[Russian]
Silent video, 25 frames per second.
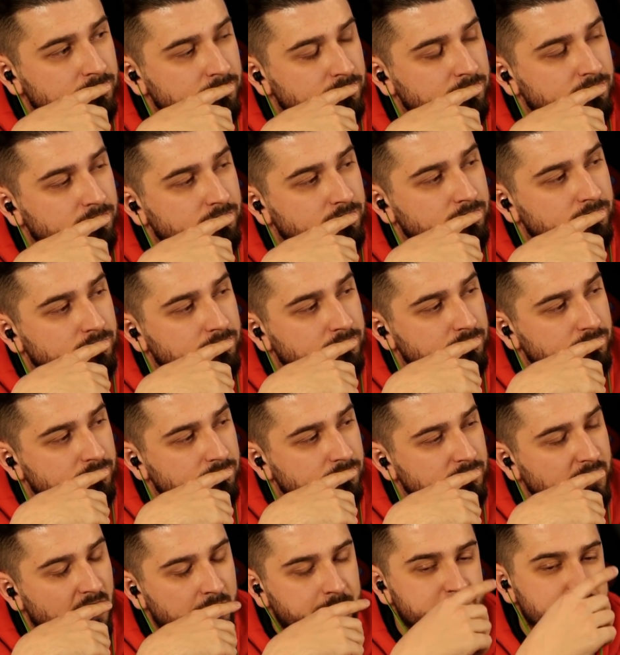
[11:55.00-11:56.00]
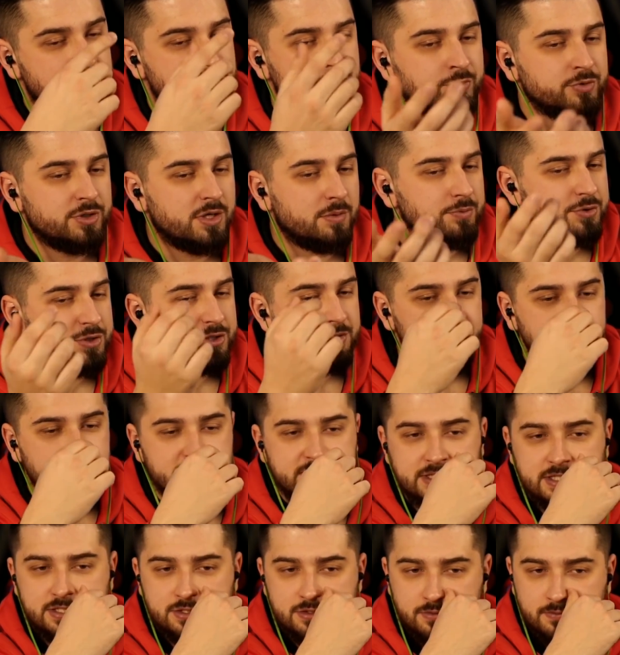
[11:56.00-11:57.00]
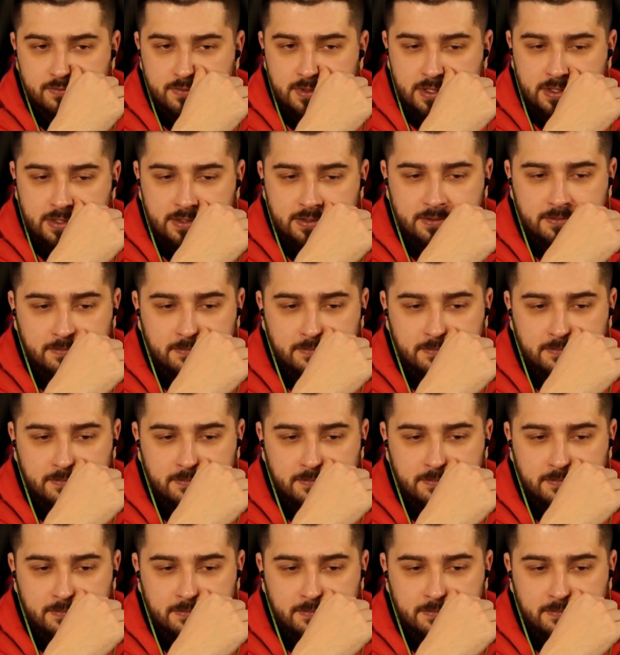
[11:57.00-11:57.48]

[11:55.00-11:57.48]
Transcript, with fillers: Угу. А почему, допустим, не снизу вверх?